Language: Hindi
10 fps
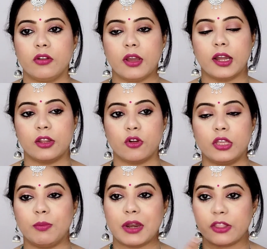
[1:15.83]
अगर
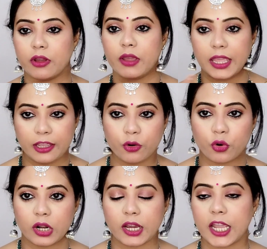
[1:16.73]
क्योंकि मैंने इसका एक
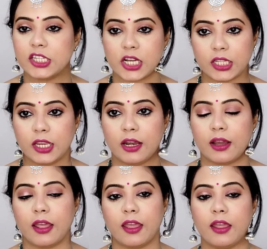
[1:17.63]
ही कोड लगाया है ज़्यादा
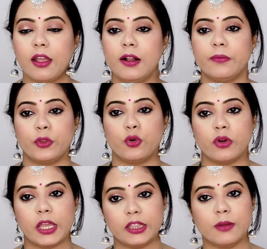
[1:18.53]
नहीं लगाया है
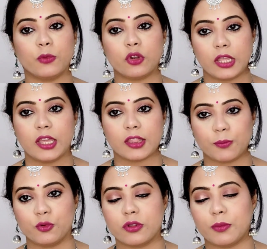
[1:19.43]
तो एकदम तो नहीं
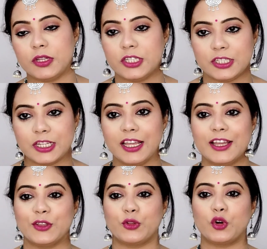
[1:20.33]
है सब कुछ सभी चीज़ें
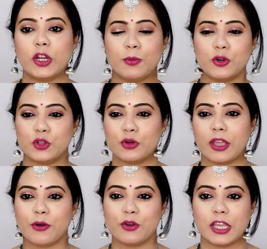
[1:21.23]
तो थोड़ी बहुत
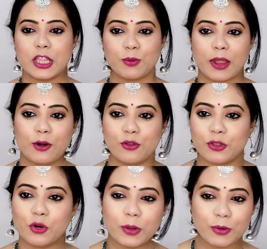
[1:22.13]
जो है उनके इंस्पायर
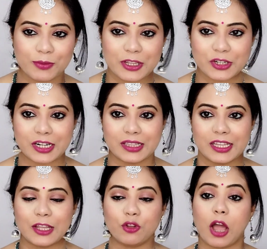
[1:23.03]
लुक से थोड़ी बहुत मैच
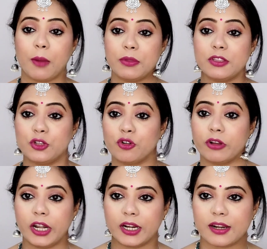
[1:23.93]
करती है तो आप इस
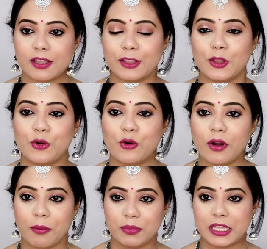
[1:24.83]
चीज़ को क्रिएट कर सकते
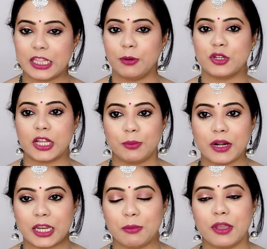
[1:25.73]
हो अब किसी भी
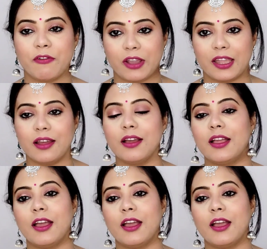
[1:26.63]
शादी पार्टी में या वगैरह